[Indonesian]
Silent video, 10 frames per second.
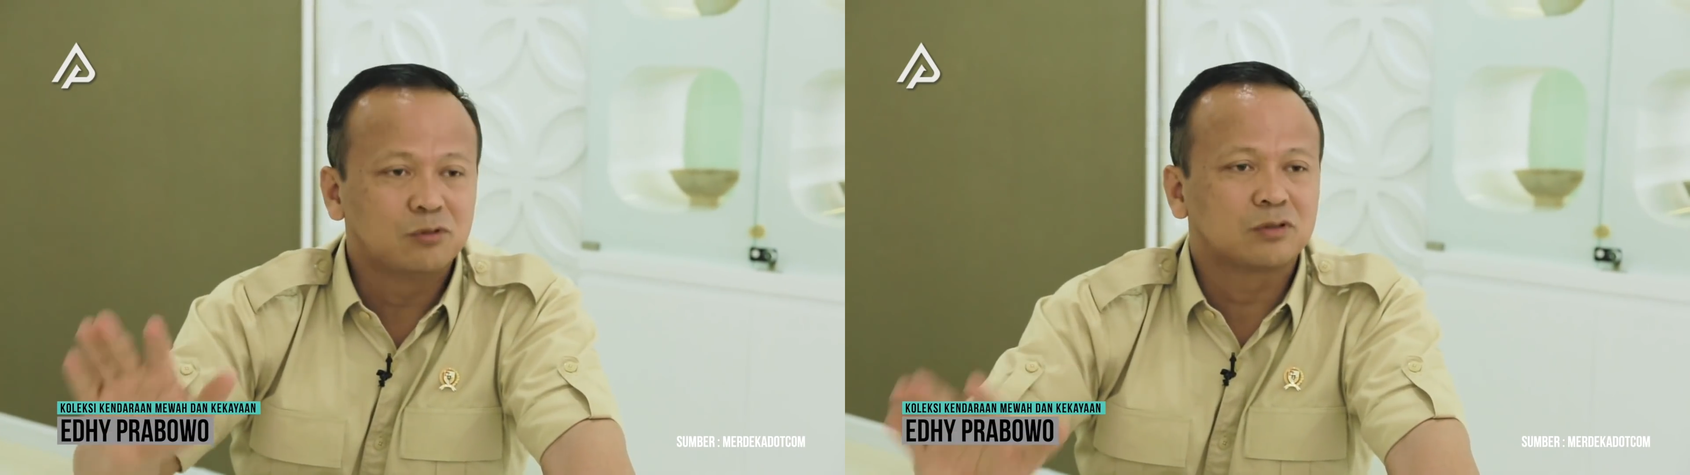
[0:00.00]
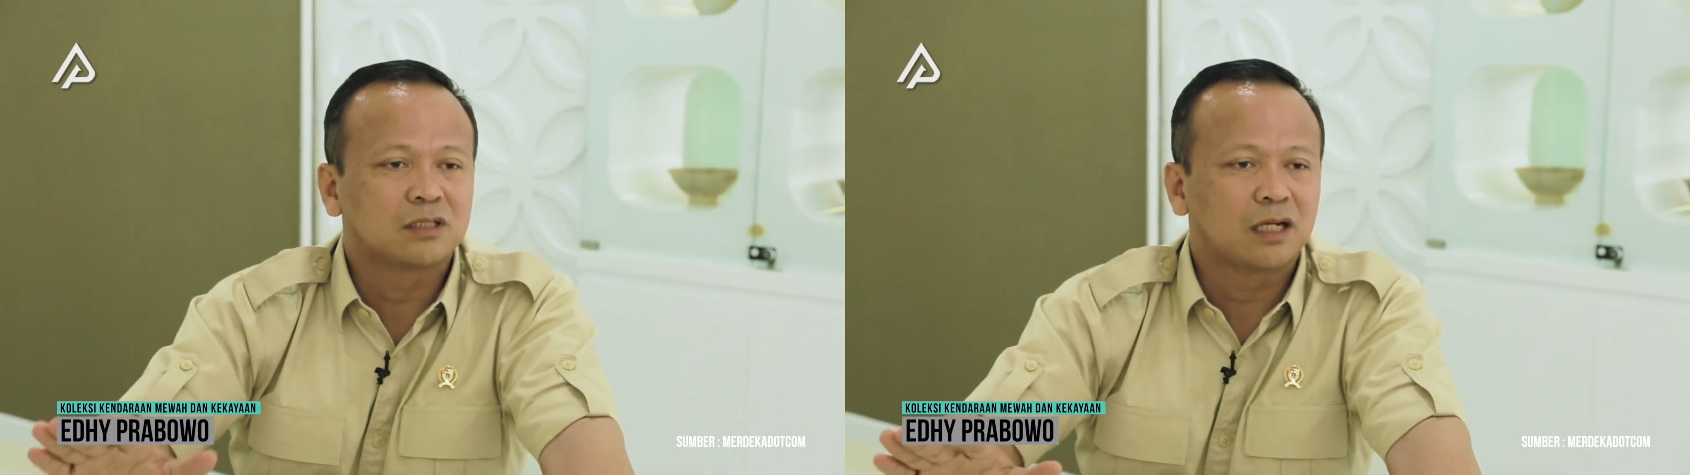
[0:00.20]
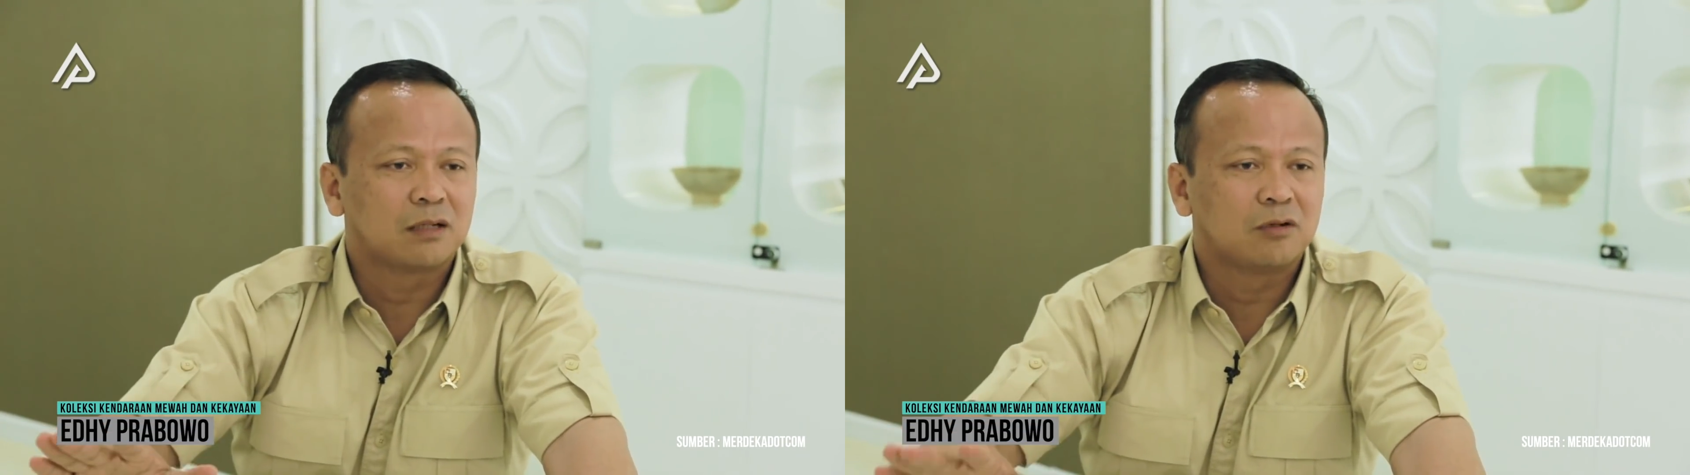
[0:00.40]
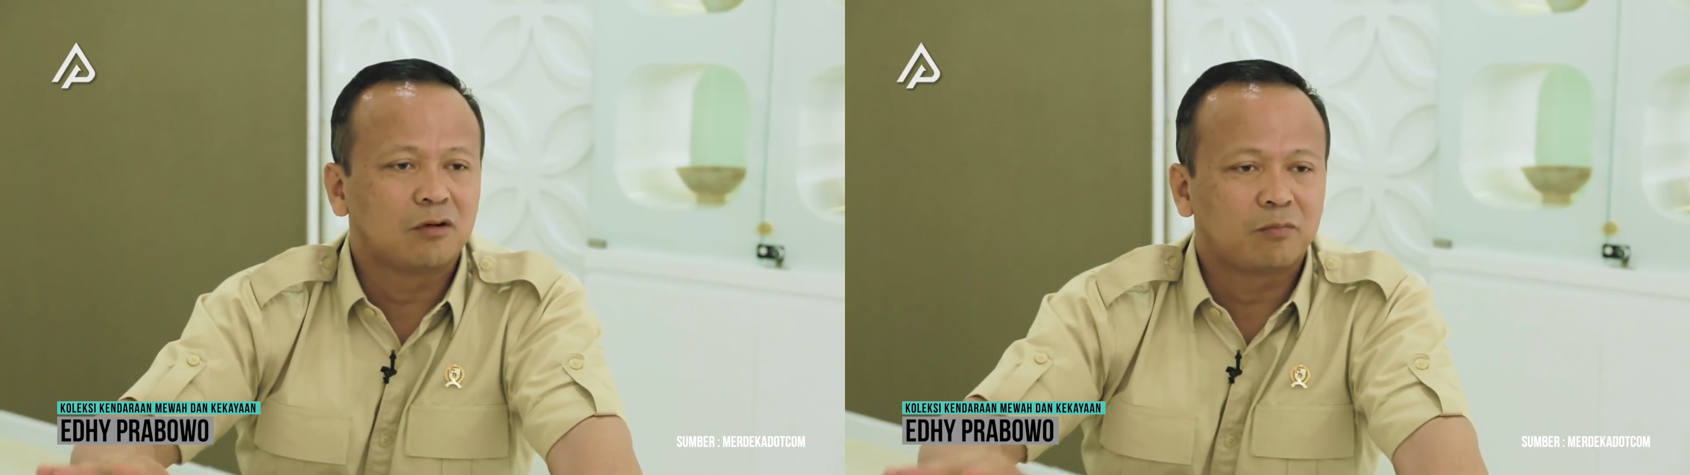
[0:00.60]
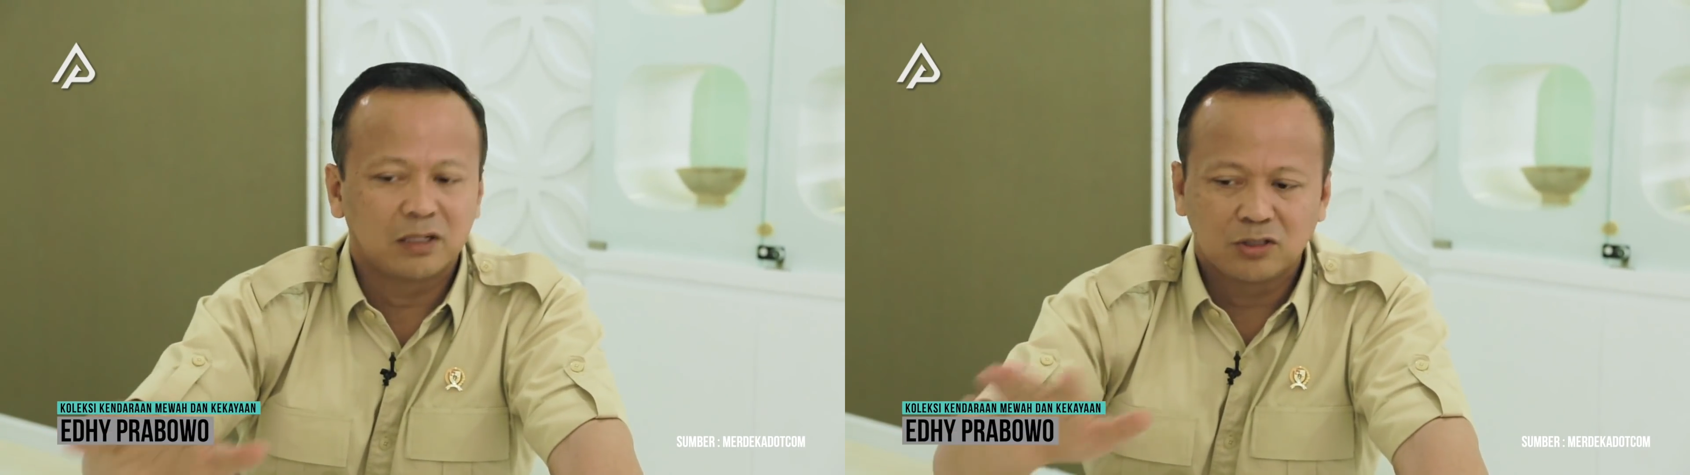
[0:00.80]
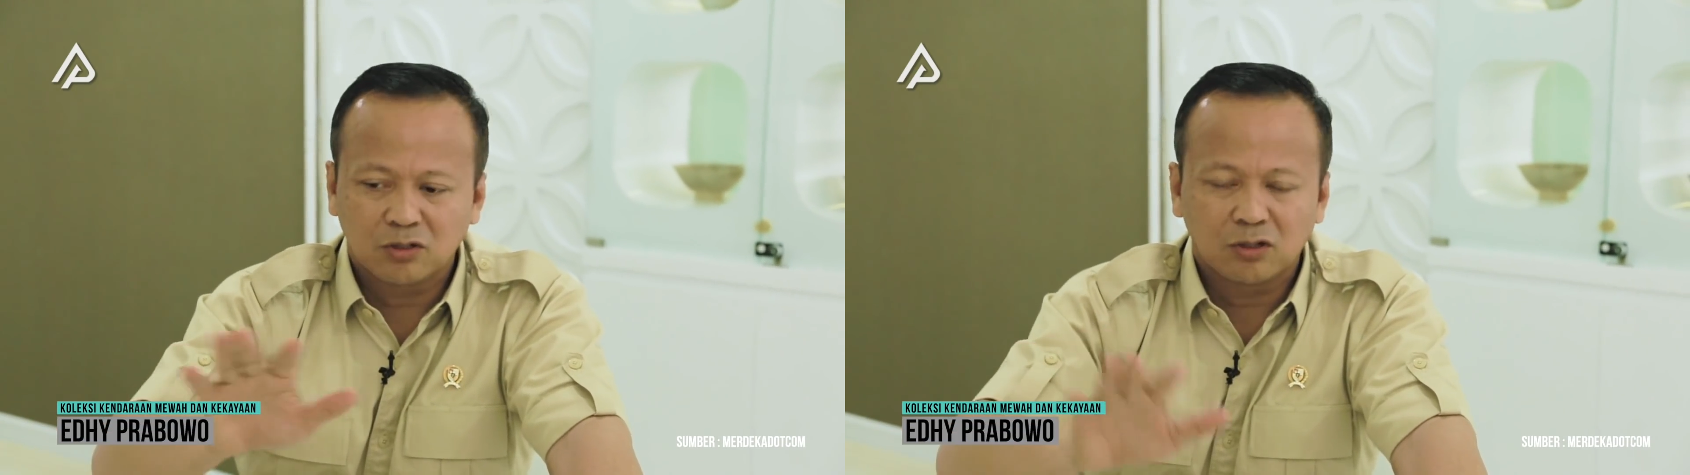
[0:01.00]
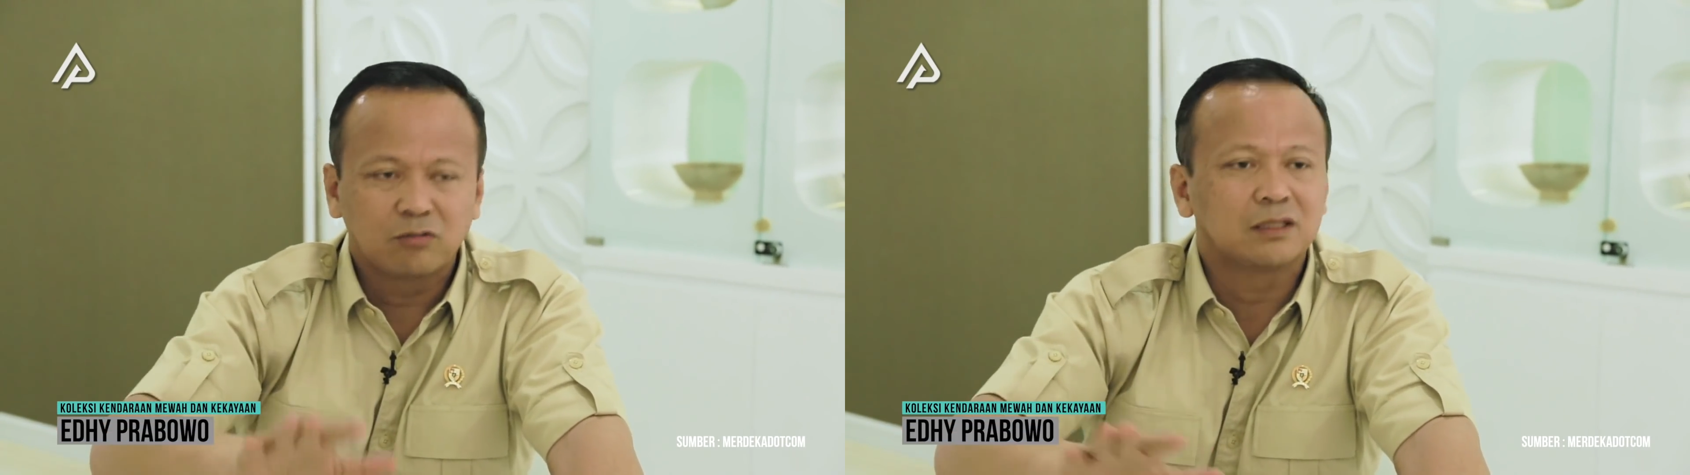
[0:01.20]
masa kemasan karirnya